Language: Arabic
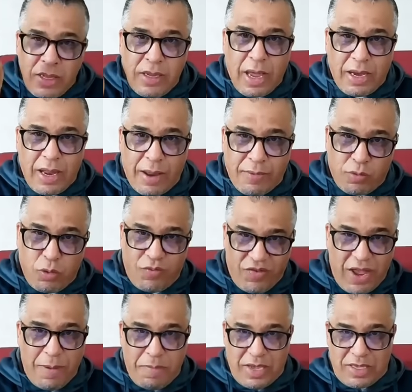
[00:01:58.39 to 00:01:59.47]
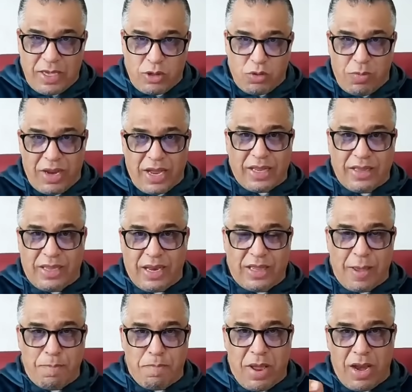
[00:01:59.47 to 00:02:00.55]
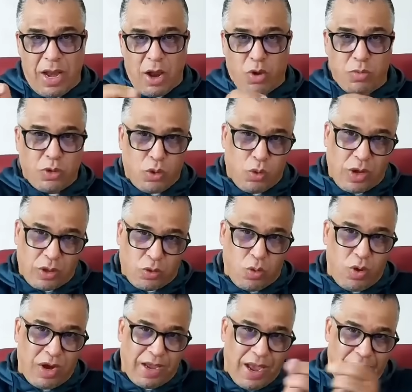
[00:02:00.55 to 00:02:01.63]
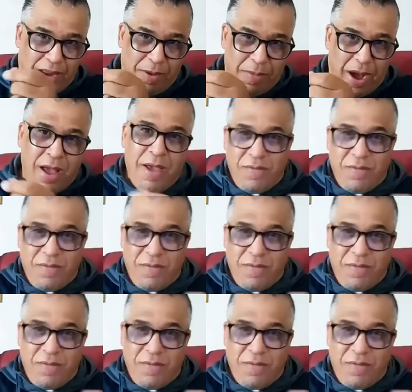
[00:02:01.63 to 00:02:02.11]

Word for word: يعني عرفتوا في ام بي سي انتم اللي كدير تبا لكم شنو كتكون الكلمه